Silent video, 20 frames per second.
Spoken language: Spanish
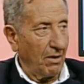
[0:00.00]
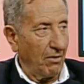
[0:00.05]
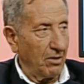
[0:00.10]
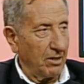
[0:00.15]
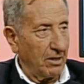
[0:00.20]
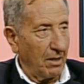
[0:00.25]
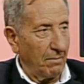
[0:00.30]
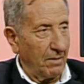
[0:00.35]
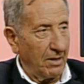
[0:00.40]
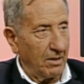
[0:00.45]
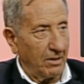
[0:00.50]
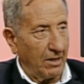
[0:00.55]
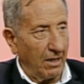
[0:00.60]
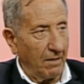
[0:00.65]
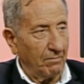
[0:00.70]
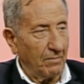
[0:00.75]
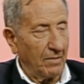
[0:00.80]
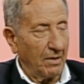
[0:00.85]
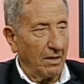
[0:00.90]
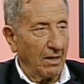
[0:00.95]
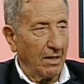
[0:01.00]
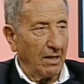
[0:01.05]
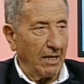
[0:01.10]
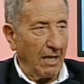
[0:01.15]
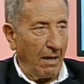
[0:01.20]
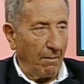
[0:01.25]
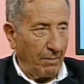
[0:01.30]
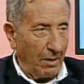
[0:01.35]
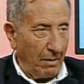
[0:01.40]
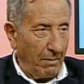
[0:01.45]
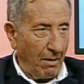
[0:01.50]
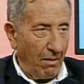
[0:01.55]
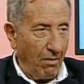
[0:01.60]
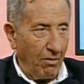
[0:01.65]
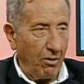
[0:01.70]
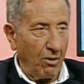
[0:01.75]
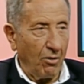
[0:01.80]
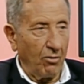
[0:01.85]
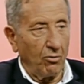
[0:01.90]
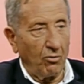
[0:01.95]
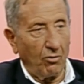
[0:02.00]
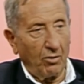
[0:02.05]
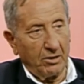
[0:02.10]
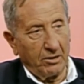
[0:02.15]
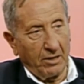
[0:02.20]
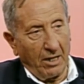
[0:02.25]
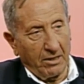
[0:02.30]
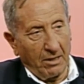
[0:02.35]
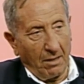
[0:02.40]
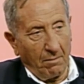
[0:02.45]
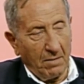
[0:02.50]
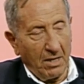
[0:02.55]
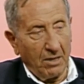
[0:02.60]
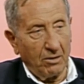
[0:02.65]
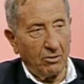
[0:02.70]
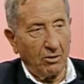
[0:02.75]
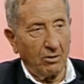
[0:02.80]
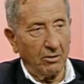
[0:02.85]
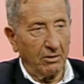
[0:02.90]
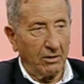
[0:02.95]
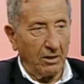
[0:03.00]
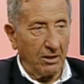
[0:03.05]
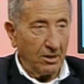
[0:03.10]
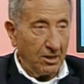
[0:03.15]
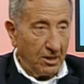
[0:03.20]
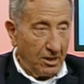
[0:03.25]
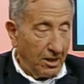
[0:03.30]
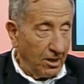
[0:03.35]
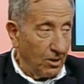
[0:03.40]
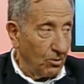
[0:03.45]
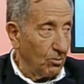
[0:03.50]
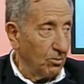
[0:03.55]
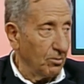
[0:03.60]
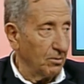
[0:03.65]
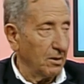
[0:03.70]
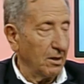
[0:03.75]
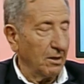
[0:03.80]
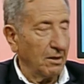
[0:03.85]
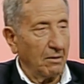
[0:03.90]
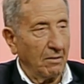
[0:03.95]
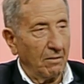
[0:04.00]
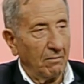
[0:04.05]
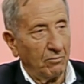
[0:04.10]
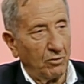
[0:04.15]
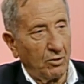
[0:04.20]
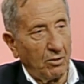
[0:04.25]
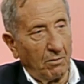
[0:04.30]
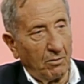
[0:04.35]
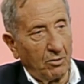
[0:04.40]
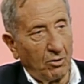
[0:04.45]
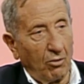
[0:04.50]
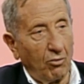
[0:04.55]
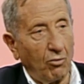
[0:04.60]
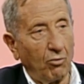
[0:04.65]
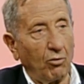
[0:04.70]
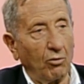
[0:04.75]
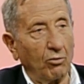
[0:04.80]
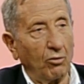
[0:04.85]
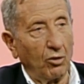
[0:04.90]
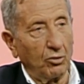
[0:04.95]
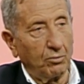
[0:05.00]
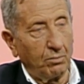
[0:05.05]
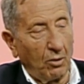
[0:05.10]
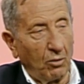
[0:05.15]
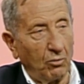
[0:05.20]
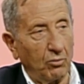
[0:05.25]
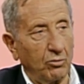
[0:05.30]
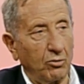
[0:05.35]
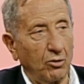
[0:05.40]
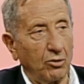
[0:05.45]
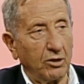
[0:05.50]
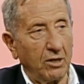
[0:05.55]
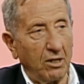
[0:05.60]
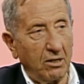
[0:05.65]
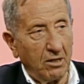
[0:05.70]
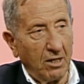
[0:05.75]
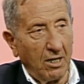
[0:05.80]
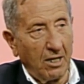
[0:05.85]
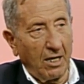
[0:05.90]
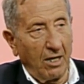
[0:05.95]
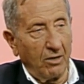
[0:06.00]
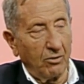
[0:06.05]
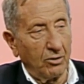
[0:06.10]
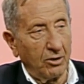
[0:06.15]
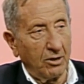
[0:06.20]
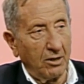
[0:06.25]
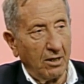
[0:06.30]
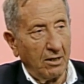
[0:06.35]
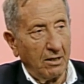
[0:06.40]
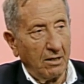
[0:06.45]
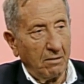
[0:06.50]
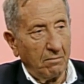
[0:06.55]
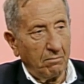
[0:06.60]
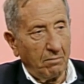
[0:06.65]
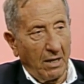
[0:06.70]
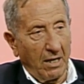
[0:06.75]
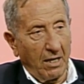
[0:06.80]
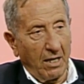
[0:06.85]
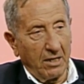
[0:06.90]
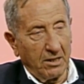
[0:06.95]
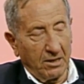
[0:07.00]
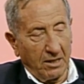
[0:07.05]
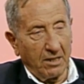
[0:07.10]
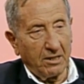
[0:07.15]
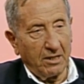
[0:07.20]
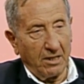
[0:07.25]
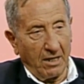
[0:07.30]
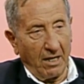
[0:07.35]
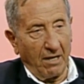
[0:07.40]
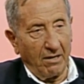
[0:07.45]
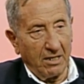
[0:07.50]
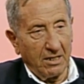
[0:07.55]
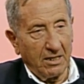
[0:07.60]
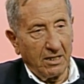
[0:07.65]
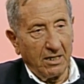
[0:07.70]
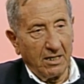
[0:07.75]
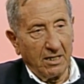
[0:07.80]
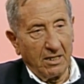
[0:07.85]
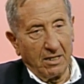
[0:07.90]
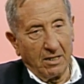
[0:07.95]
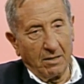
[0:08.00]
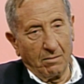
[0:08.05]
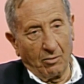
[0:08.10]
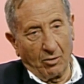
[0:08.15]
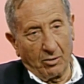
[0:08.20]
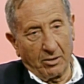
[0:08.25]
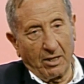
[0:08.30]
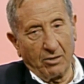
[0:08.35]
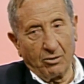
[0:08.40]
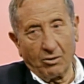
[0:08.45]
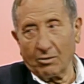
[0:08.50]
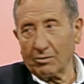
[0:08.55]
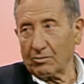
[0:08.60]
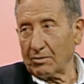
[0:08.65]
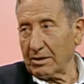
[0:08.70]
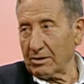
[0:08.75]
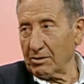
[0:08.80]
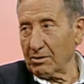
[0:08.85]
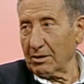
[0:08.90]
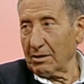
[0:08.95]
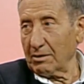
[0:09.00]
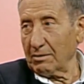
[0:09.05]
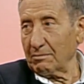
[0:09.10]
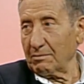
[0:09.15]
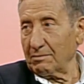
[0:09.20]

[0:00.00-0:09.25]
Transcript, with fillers: precisamente la prevención o el tratamiento in situ, sobre todo con los productos indicados para estas edades y por lo tanto cuando...